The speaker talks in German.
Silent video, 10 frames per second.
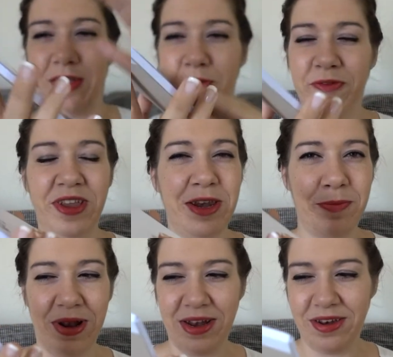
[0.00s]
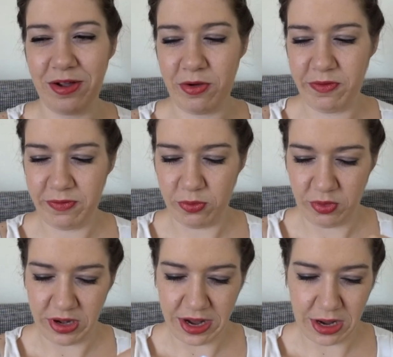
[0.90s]
auf jedem Blatt drauf, so
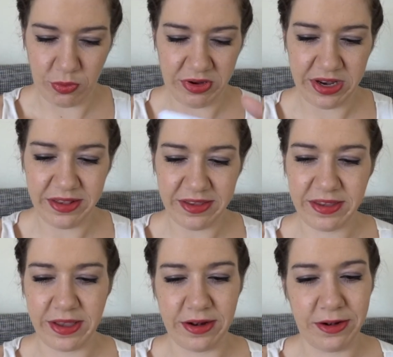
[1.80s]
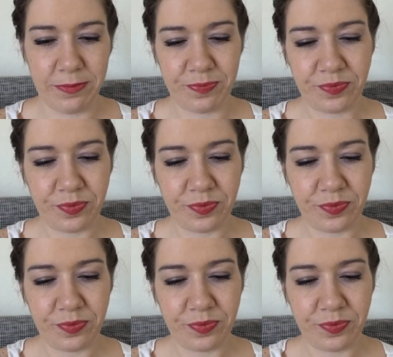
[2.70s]
ein kleiner Notizzettel.